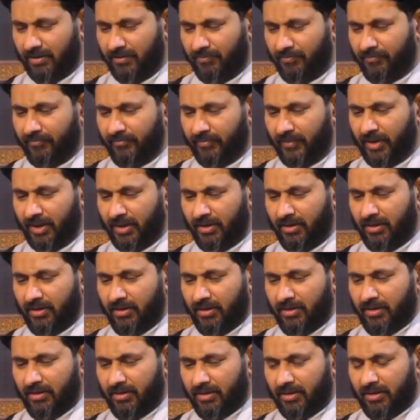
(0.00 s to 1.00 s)
है
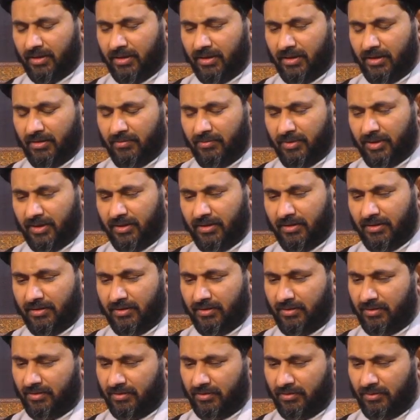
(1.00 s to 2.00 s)
लेकिन यहाँ पर
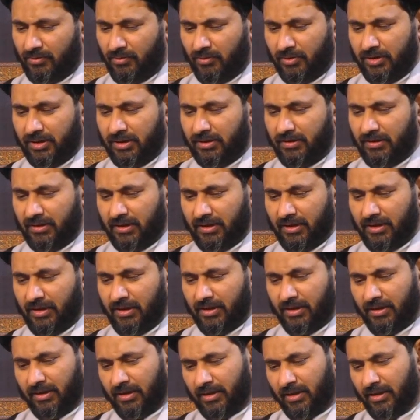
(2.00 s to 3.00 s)
दो चीज़ें हैं
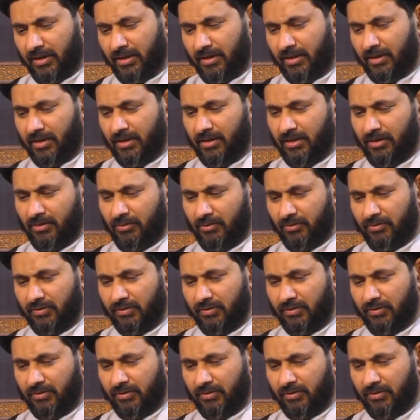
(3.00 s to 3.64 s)
अलग अलग हैं